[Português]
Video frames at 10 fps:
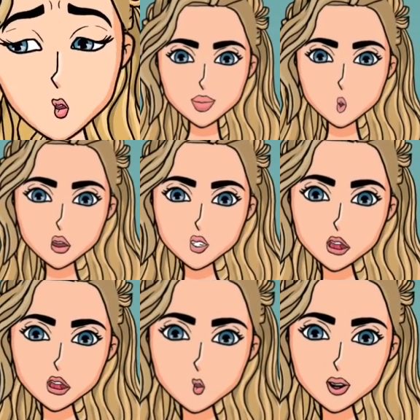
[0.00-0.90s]
Ele
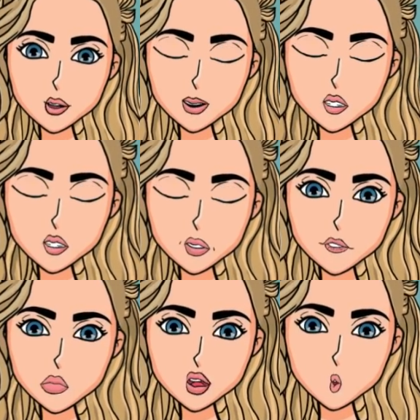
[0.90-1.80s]
realmente tinha sido
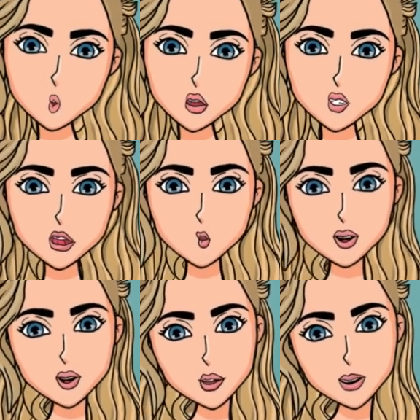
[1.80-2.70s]
um agente
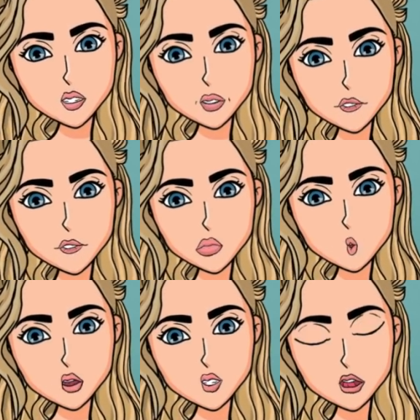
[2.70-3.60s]
especial e até
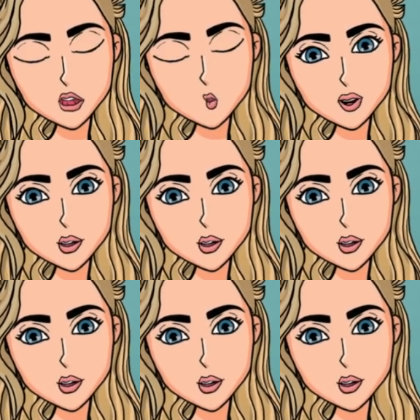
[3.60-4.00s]
recebeu alguns